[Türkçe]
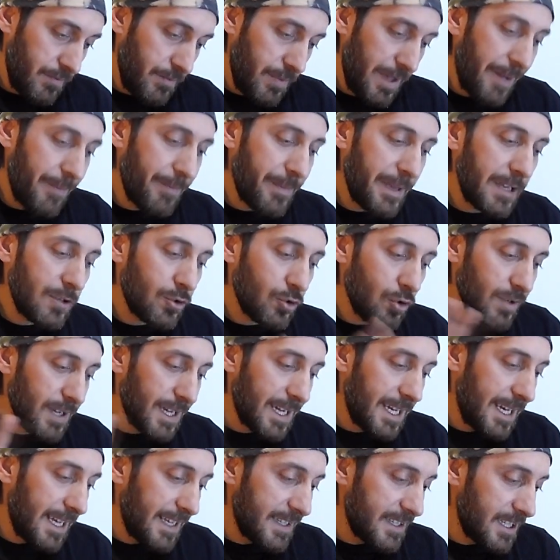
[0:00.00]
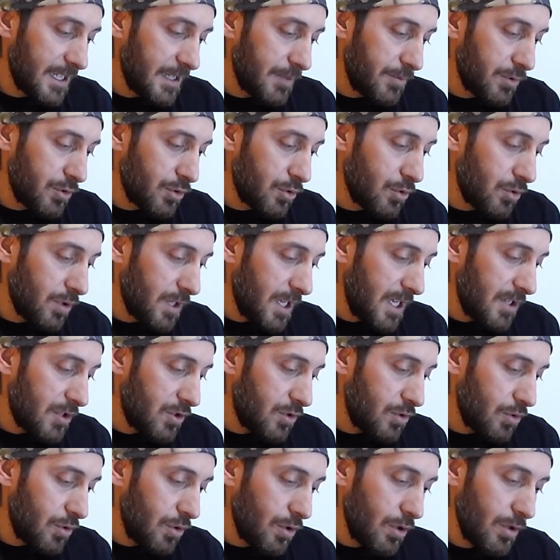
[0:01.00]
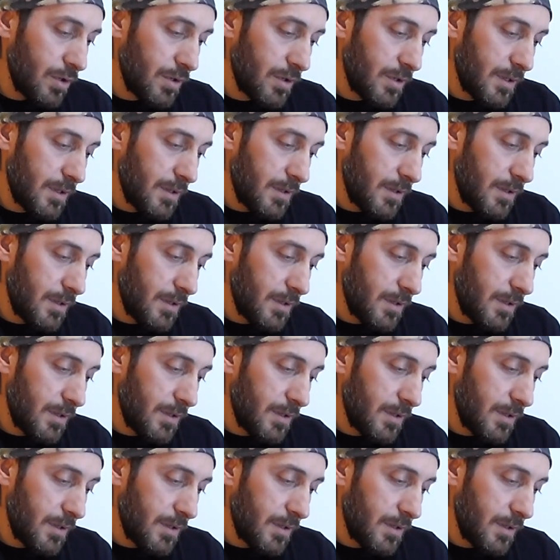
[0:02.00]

Pembe çok eğlenceli bir gün geçiriyor.